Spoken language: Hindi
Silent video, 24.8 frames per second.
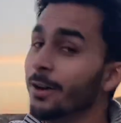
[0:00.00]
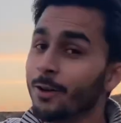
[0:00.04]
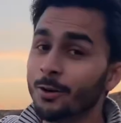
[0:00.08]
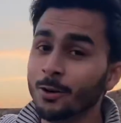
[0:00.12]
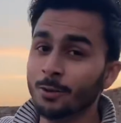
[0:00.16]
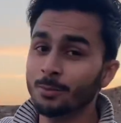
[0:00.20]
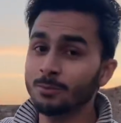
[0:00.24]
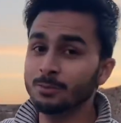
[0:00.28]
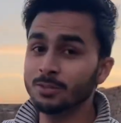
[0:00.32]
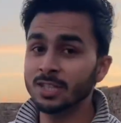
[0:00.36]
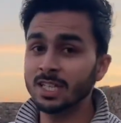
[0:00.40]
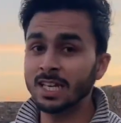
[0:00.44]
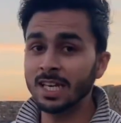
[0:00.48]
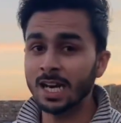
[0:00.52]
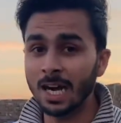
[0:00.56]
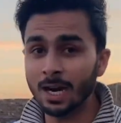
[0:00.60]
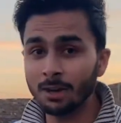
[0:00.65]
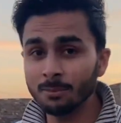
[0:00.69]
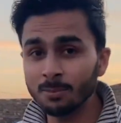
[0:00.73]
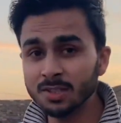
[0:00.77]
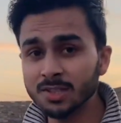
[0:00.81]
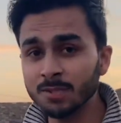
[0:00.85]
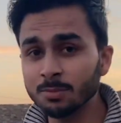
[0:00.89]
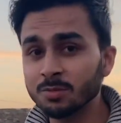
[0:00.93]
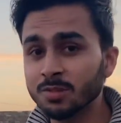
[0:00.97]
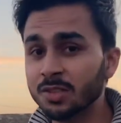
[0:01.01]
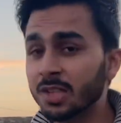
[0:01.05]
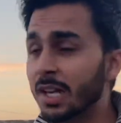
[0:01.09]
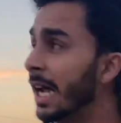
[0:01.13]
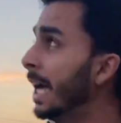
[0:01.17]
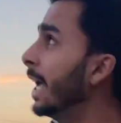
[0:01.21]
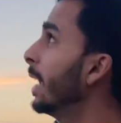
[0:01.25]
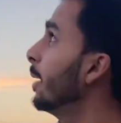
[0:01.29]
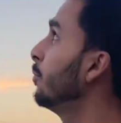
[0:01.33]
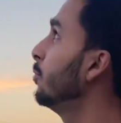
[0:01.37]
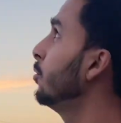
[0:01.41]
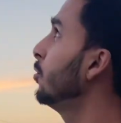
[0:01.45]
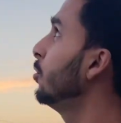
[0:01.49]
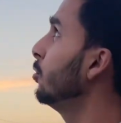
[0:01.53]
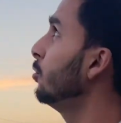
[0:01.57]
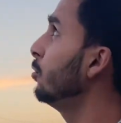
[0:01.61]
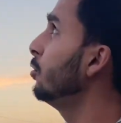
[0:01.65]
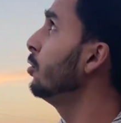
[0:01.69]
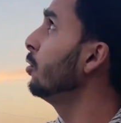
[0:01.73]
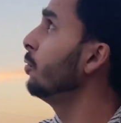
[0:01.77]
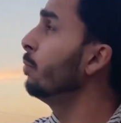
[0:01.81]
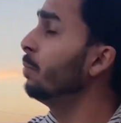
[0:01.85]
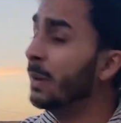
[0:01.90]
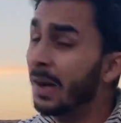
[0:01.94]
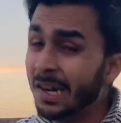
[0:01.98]
और मुझे यहाँ पे सब्सक्राइब
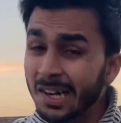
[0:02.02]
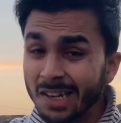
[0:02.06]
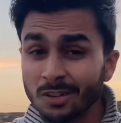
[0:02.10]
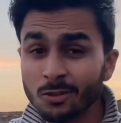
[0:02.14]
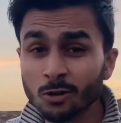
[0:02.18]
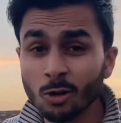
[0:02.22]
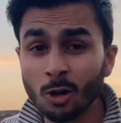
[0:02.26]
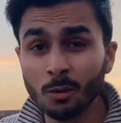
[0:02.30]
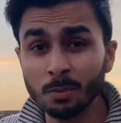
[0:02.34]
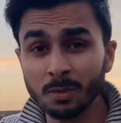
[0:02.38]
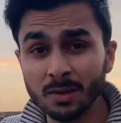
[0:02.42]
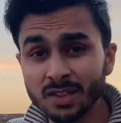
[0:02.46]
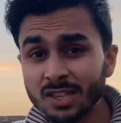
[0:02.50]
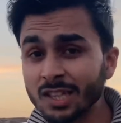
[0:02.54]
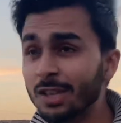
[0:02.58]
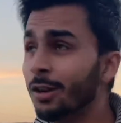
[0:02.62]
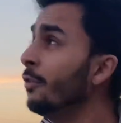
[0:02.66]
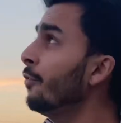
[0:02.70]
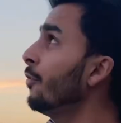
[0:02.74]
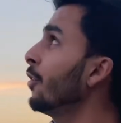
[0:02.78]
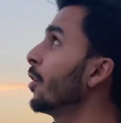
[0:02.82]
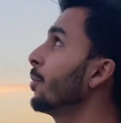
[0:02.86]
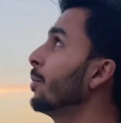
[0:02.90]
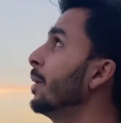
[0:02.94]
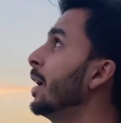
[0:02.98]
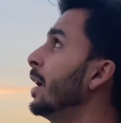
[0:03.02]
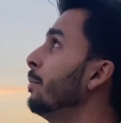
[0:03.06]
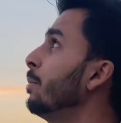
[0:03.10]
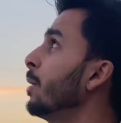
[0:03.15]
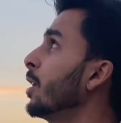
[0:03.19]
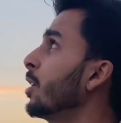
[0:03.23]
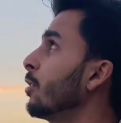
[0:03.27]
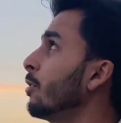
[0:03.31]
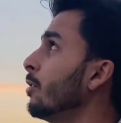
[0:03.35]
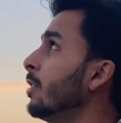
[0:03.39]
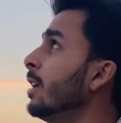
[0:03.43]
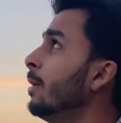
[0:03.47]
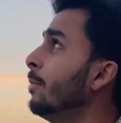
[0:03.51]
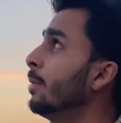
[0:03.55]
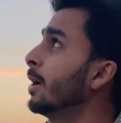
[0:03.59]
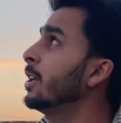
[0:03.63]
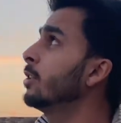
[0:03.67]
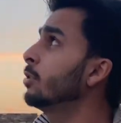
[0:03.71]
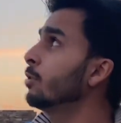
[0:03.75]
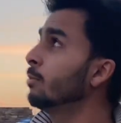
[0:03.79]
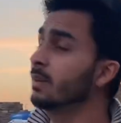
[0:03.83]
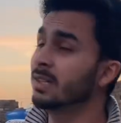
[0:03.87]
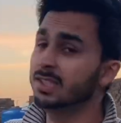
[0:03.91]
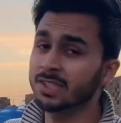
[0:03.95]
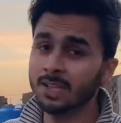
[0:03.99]
यूट्यूब पे टिकटॉक पे तीनों फॉर्मेट पे करो ना भाई
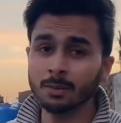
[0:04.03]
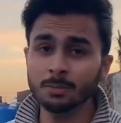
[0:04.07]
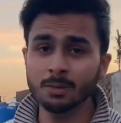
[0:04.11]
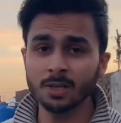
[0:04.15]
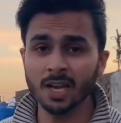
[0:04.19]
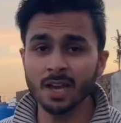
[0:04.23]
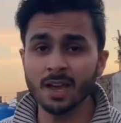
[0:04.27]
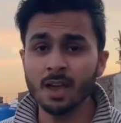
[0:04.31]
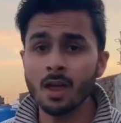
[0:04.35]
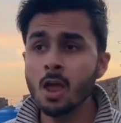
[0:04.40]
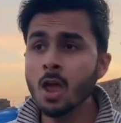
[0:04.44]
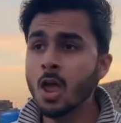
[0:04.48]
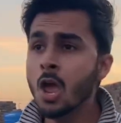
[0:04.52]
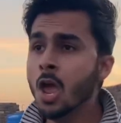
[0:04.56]
तो मज़ा भी है